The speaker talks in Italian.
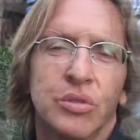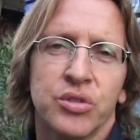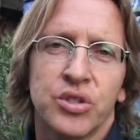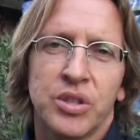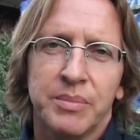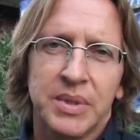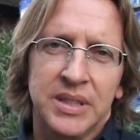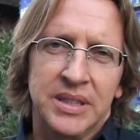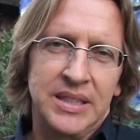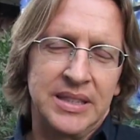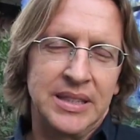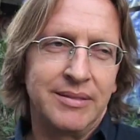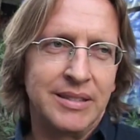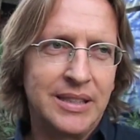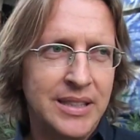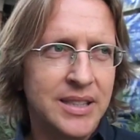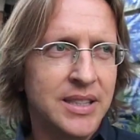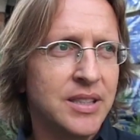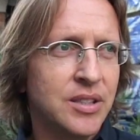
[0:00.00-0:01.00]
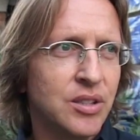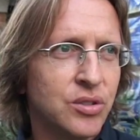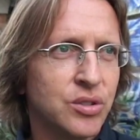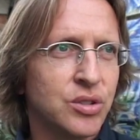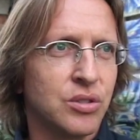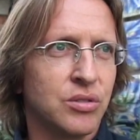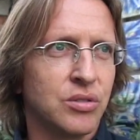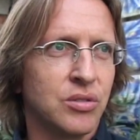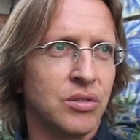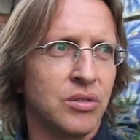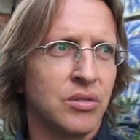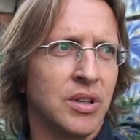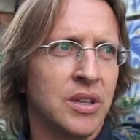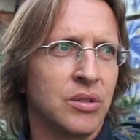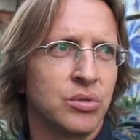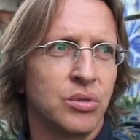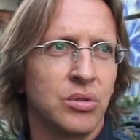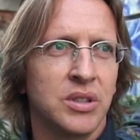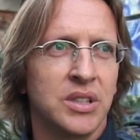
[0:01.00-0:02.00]
Gianbattista Verdino, sono
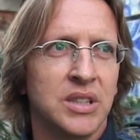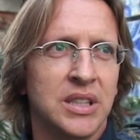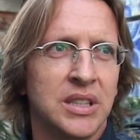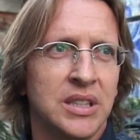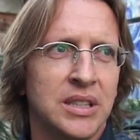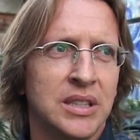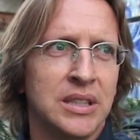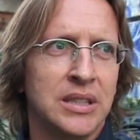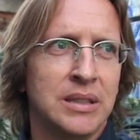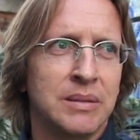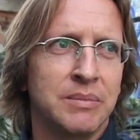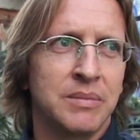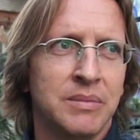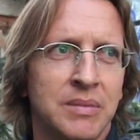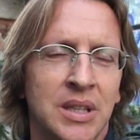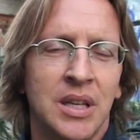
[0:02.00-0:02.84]
l'autore di